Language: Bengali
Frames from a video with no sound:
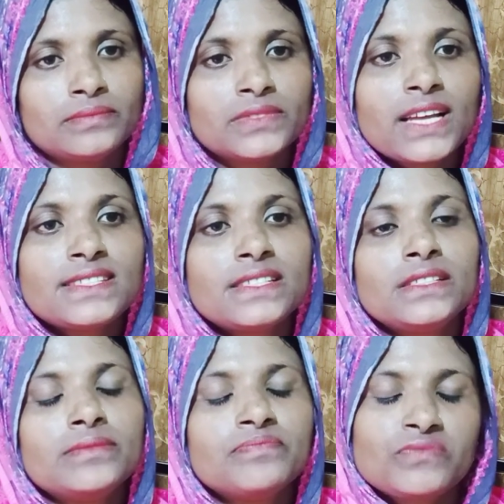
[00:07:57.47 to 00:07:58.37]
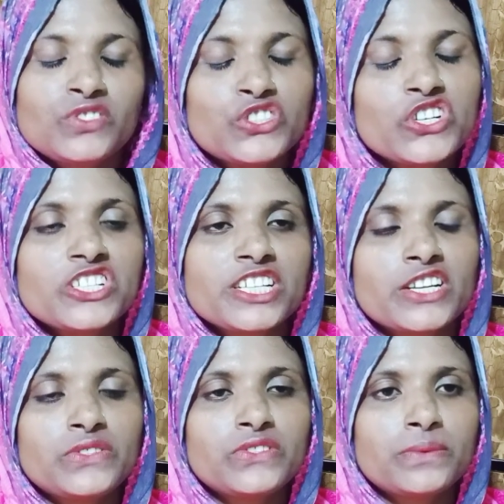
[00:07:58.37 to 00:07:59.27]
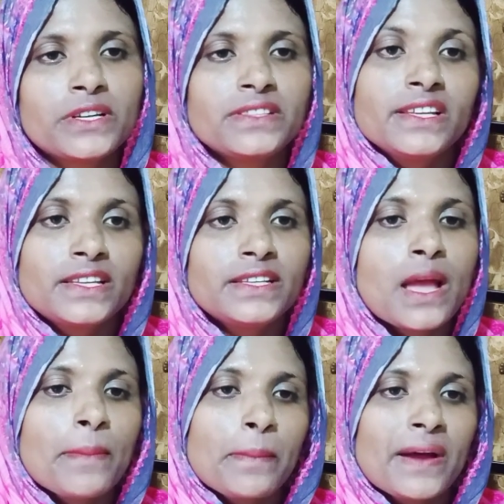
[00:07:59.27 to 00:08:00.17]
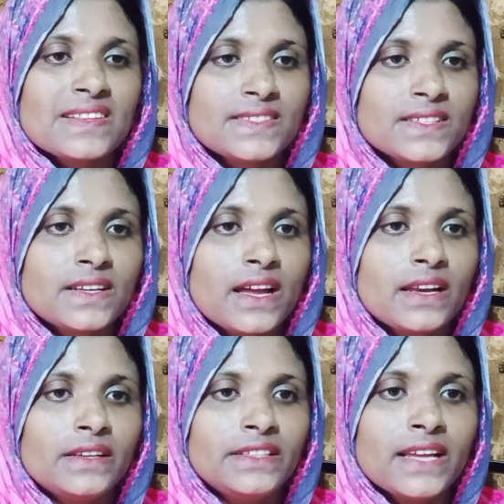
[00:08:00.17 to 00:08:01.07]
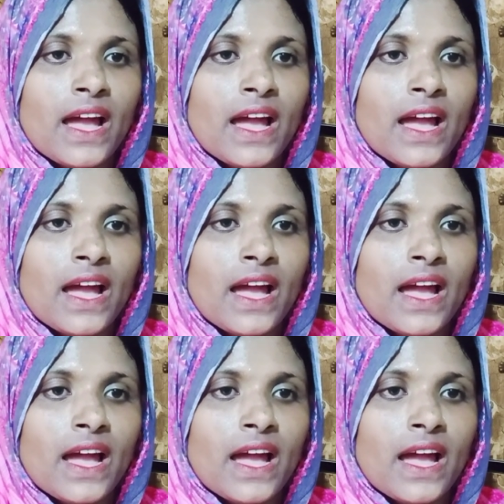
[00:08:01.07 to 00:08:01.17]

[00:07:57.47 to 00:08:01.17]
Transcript: আছি সাহায্য ফানে দেখিনি আমার বাচ্চাটা নিয়া